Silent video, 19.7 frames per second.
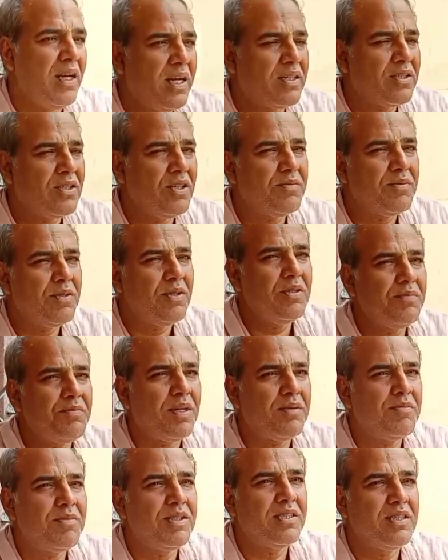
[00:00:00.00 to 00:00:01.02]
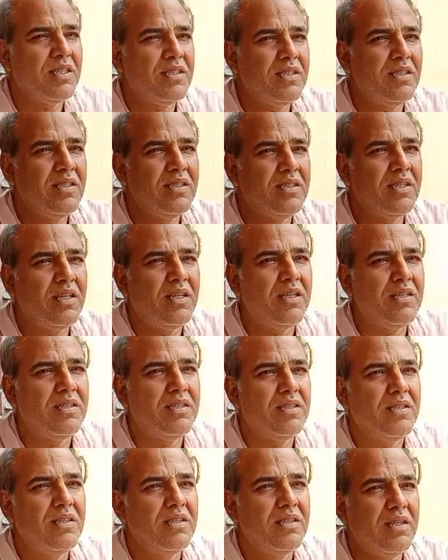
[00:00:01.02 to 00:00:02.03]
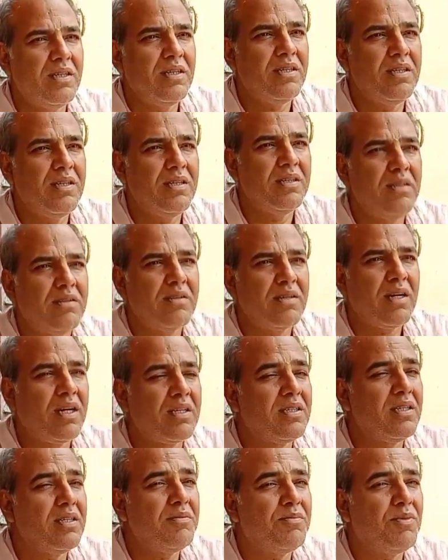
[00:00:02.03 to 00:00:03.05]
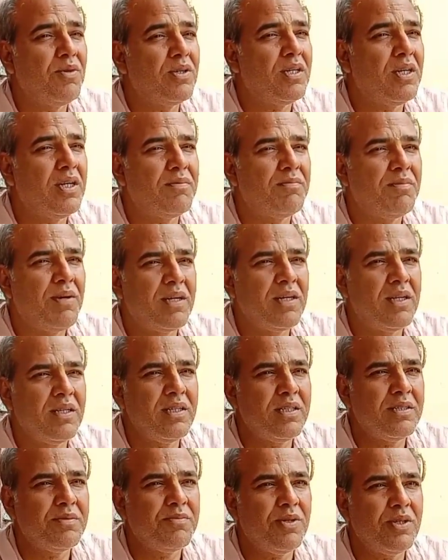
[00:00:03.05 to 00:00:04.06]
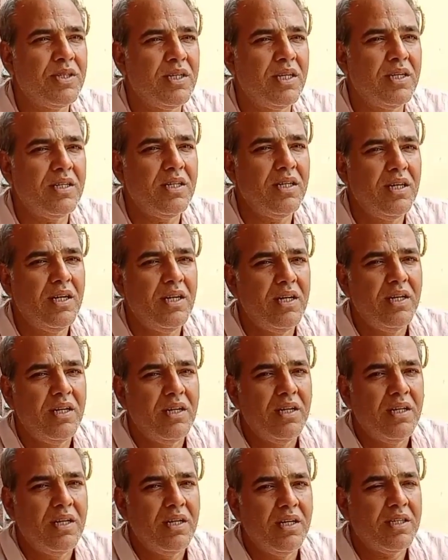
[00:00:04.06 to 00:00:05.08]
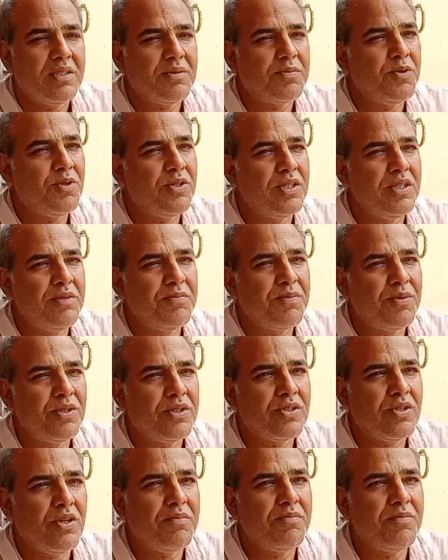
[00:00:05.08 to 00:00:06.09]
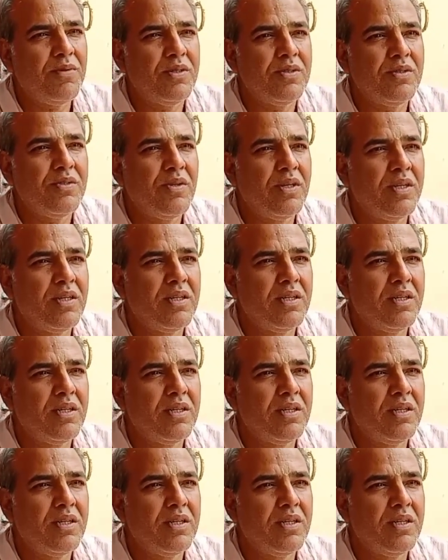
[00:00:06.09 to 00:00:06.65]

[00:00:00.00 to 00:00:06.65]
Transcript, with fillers: এক সপ্তাহের পারমিশন দিয়েছিলেন হ্যাঁ কাছে বর্ডার বাংলাদেশ বর্ডার এক্সপোর্ট ইম্পোর্ট সব বন্ধ